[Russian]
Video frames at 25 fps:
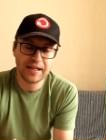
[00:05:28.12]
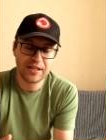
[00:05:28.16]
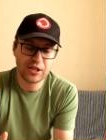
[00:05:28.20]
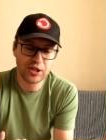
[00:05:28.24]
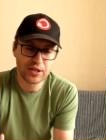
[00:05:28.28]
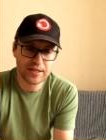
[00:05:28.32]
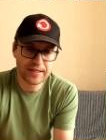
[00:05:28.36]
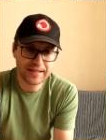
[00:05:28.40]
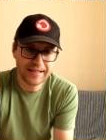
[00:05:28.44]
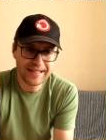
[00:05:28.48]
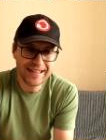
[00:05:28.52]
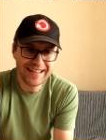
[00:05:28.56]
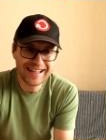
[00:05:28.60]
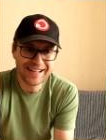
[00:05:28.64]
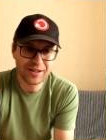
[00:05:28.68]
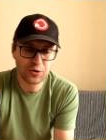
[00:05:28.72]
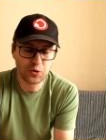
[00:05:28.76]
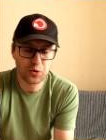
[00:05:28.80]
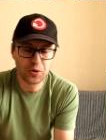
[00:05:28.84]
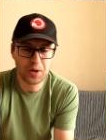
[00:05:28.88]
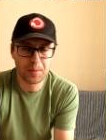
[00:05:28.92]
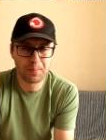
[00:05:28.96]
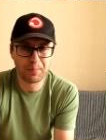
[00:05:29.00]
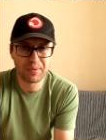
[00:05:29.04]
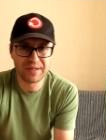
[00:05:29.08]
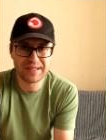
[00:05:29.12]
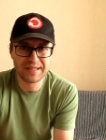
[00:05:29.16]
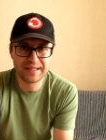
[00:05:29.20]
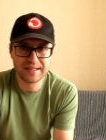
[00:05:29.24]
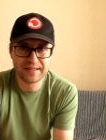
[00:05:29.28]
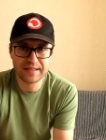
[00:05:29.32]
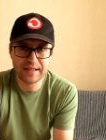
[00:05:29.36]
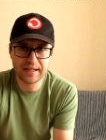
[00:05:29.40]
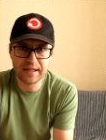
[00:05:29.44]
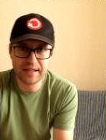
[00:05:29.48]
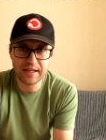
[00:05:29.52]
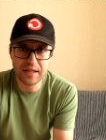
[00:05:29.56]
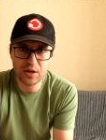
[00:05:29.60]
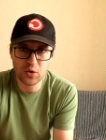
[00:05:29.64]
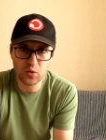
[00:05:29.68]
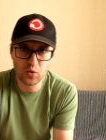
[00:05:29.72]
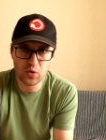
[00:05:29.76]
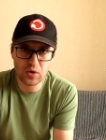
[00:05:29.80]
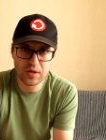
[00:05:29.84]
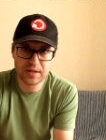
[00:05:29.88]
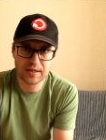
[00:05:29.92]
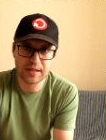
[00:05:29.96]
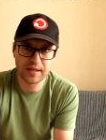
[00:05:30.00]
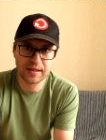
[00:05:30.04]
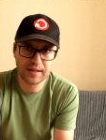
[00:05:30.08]
Часы, которые
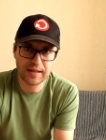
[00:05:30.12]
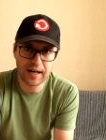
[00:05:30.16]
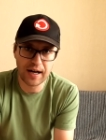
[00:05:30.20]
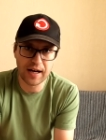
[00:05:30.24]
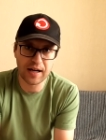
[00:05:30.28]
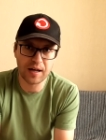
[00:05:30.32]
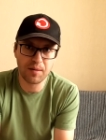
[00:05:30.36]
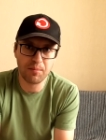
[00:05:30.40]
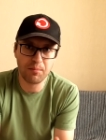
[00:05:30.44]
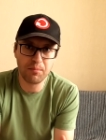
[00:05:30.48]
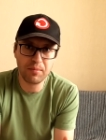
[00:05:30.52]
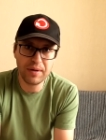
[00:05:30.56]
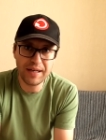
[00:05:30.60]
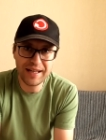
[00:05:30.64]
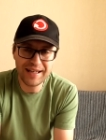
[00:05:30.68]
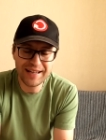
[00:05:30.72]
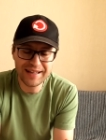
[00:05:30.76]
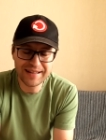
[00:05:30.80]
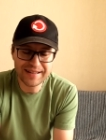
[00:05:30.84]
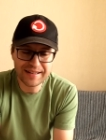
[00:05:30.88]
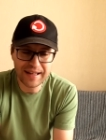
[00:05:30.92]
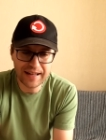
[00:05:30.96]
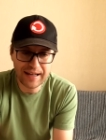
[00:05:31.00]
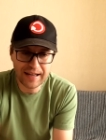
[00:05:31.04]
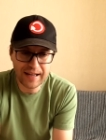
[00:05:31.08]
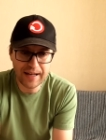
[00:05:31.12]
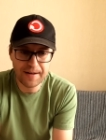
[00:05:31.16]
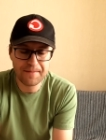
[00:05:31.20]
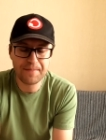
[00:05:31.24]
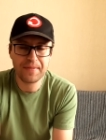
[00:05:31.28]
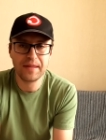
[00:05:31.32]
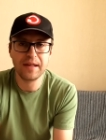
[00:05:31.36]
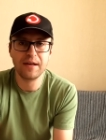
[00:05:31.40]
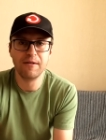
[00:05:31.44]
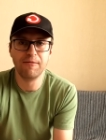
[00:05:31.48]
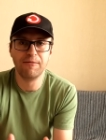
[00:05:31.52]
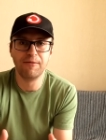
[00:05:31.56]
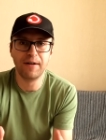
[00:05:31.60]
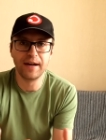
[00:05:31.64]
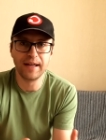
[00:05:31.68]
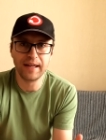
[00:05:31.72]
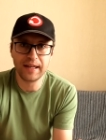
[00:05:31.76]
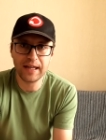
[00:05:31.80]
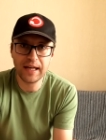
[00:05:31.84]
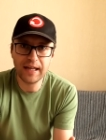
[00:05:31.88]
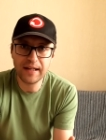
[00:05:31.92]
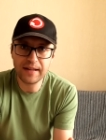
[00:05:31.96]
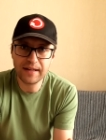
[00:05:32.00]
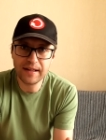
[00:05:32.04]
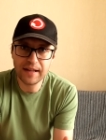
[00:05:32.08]
позиционируются как милитари,
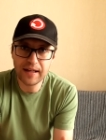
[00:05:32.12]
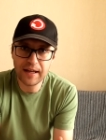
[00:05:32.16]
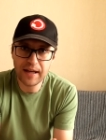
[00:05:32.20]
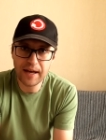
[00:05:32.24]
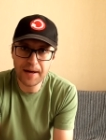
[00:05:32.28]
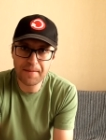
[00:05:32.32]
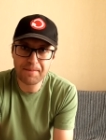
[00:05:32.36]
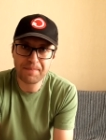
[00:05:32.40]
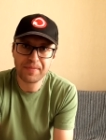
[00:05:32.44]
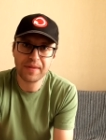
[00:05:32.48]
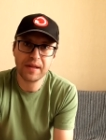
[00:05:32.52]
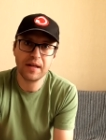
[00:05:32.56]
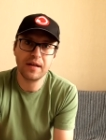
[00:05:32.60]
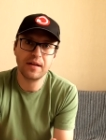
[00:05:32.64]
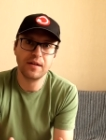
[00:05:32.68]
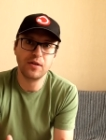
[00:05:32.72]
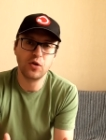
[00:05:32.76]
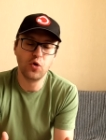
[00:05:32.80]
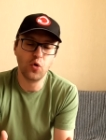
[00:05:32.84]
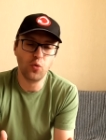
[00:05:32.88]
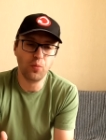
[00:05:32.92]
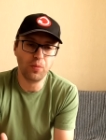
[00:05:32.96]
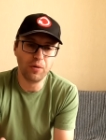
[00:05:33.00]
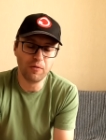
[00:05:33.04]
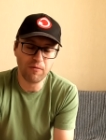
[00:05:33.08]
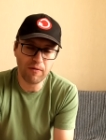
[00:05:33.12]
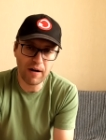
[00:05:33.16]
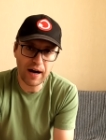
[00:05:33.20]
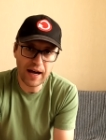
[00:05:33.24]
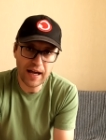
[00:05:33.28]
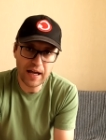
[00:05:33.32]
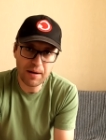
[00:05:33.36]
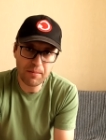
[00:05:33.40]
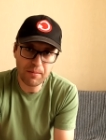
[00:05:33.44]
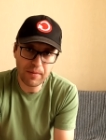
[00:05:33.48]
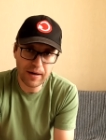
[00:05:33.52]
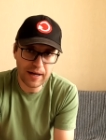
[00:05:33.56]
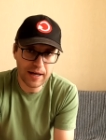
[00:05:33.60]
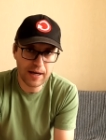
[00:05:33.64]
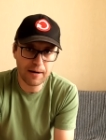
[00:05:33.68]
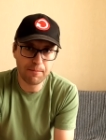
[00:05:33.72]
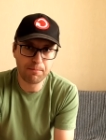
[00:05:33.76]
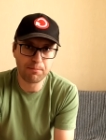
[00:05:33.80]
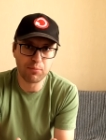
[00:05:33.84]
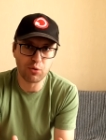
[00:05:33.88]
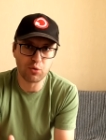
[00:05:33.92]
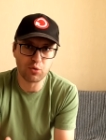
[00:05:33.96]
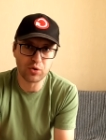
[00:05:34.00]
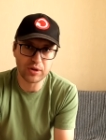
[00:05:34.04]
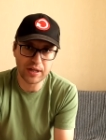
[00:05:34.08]
военные, неубиваемые,
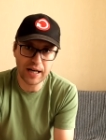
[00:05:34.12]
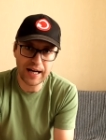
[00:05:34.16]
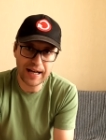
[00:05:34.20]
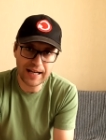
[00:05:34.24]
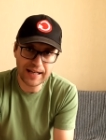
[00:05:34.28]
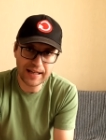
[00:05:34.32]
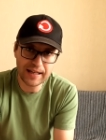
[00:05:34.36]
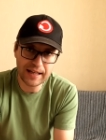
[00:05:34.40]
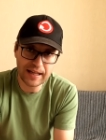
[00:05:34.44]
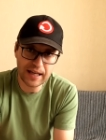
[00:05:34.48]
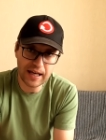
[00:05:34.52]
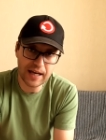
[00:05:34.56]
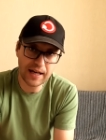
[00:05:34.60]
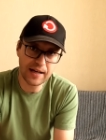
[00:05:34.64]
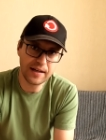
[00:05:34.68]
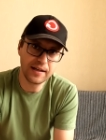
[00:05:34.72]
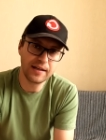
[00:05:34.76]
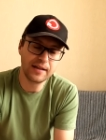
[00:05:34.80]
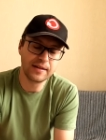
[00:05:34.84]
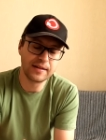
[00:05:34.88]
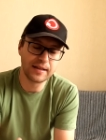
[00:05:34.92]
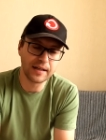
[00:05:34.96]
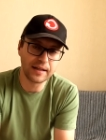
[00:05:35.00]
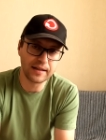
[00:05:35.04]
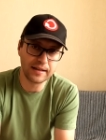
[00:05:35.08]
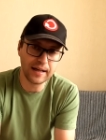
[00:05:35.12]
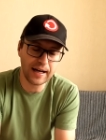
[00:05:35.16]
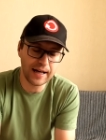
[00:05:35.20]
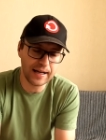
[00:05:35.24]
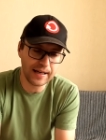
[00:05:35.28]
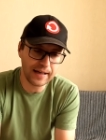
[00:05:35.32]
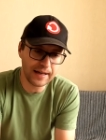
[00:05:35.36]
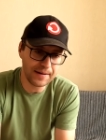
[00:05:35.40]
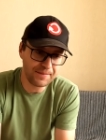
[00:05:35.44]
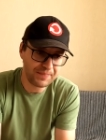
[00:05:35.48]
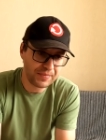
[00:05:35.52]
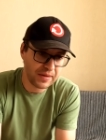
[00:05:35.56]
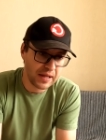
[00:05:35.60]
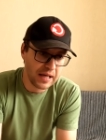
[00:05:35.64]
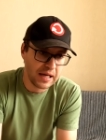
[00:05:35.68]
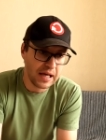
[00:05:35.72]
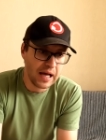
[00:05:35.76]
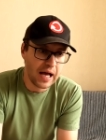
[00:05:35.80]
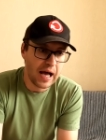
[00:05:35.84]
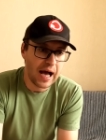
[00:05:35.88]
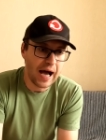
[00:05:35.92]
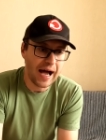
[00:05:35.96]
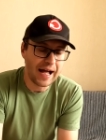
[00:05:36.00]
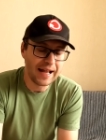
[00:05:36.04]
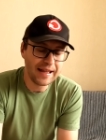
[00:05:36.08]
брутальные и так далее.
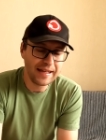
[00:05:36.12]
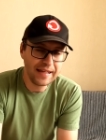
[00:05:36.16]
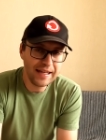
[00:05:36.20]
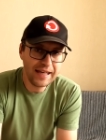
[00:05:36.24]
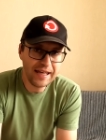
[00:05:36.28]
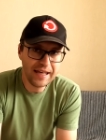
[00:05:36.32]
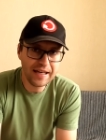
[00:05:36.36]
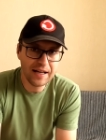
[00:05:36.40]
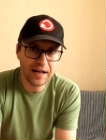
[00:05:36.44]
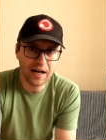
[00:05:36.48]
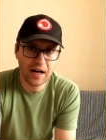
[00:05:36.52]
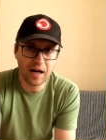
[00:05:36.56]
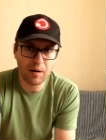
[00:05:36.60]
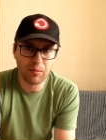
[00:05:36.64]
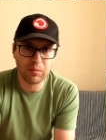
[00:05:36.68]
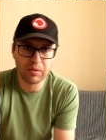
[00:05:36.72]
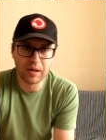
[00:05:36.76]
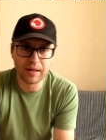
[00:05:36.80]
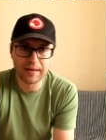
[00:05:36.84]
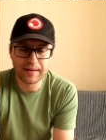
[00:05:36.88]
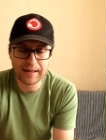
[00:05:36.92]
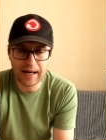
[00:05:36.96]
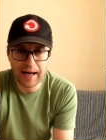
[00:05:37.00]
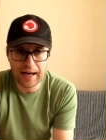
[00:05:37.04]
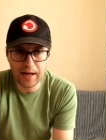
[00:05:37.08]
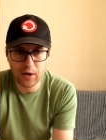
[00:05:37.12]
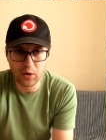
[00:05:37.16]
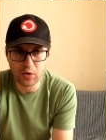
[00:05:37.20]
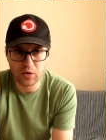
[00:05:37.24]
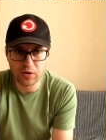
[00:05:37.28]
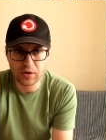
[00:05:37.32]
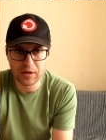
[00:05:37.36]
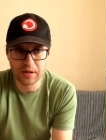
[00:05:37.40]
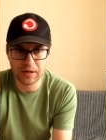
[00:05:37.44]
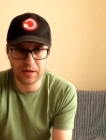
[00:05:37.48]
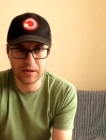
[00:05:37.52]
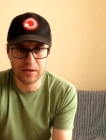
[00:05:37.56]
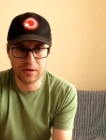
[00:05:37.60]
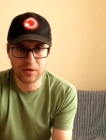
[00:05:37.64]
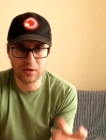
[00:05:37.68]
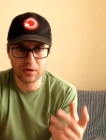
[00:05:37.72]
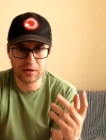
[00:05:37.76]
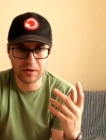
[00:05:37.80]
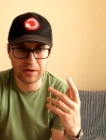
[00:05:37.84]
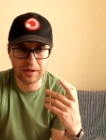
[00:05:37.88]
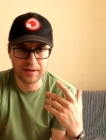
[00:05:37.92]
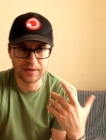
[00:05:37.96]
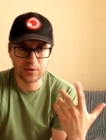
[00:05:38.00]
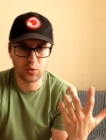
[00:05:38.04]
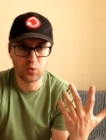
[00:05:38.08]
Они обладают э,
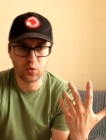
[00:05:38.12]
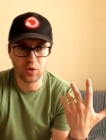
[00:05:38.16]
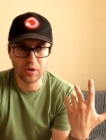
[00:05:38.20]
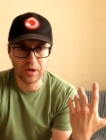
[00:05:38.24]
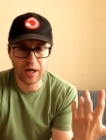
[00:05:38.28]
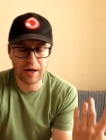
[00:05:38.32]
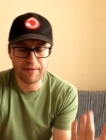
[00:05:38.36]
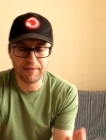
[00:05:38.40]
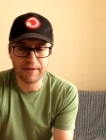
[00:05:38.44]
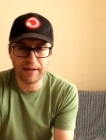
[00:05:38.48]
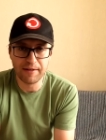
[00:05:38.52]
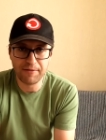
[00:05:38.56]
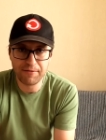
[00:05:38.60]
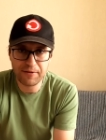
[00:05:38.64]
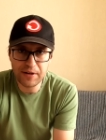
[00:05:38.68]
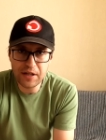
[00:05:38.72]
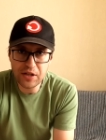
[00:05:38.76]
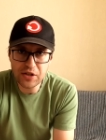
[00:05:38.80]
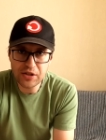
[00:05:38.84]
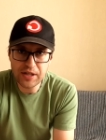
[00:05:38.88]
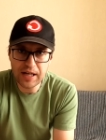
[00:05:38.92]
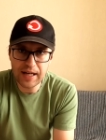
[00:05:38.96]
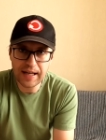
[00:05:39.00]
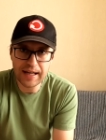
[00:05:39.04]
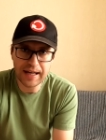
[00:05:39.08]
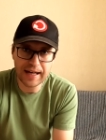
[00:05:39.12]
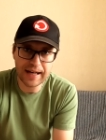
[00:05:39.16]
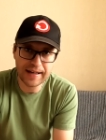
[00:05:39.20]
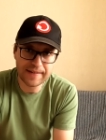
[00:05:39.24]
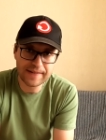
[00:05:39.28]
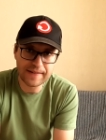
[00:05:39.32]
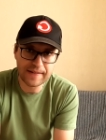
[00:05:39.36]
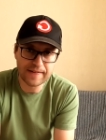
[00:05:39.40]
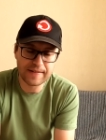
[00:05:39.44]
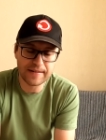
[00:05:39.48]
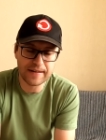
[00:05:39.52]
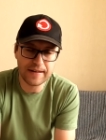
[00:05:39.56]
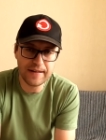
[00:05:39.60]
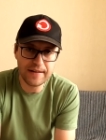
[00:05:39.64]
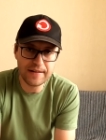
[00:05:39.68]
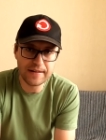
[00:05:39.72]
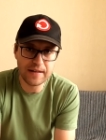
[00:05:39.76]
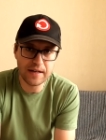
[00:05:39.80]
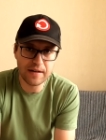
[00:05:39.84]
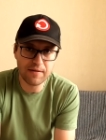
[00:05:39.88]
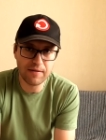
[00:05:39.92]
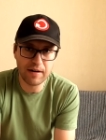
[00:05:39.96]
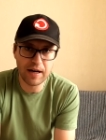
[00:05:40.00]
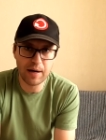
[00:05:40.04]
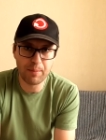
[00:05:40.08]
такой главной фишкой, это
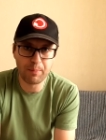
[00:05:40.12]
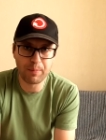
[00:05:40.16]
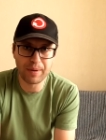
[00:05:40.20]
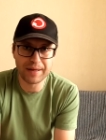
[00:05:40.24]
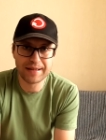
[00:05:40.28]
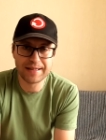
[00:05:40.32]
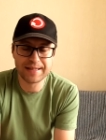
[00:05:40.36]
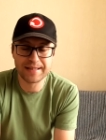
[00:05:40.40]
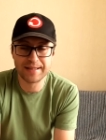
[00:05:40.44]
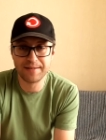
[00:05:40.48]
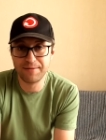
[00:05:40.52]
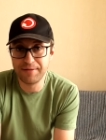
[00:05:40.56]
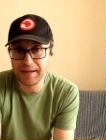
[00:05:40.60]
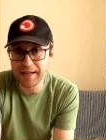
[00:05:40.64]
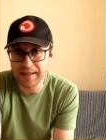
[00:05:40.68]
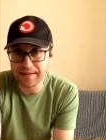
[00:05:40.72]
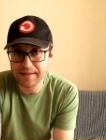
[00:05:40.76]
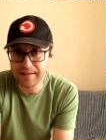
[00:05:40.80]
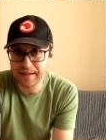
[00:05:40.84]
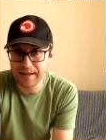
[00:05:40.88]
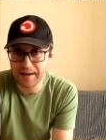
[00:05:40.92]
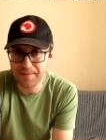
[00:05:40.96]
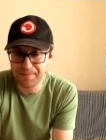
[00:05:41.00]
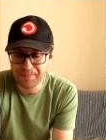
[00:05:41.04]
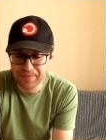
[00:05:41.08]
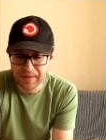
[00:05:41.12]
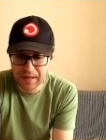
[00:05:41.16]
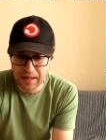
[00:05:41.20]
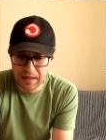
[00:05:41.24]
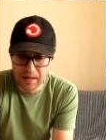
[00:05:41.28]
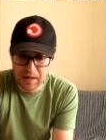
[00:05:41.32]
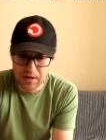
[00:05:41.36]
тритиевая подсветка,